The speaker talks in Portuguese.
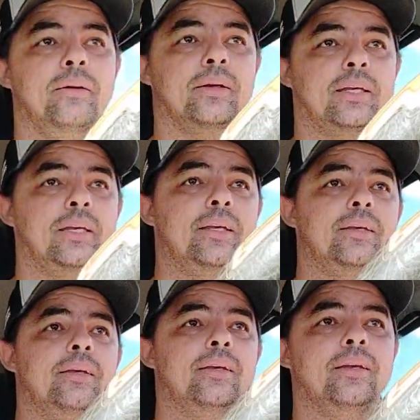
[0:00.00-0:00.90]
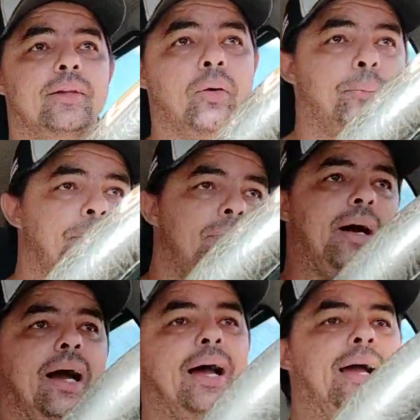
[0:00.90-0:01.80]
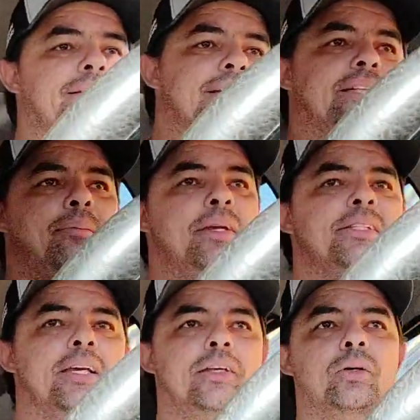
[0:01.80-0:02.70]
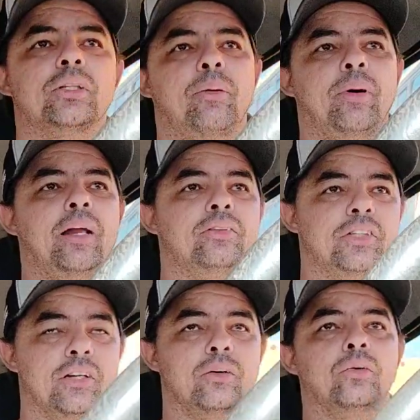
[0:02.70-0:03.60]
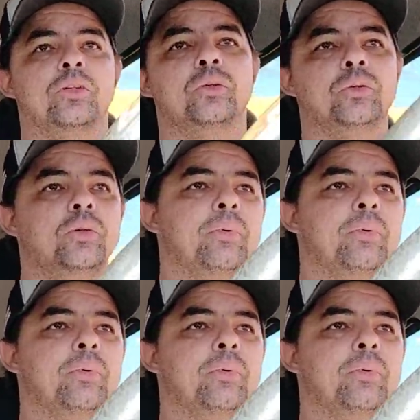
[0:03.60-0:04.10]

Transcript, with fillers: que não exatamente aqui eu trabalho gerando conteúdo,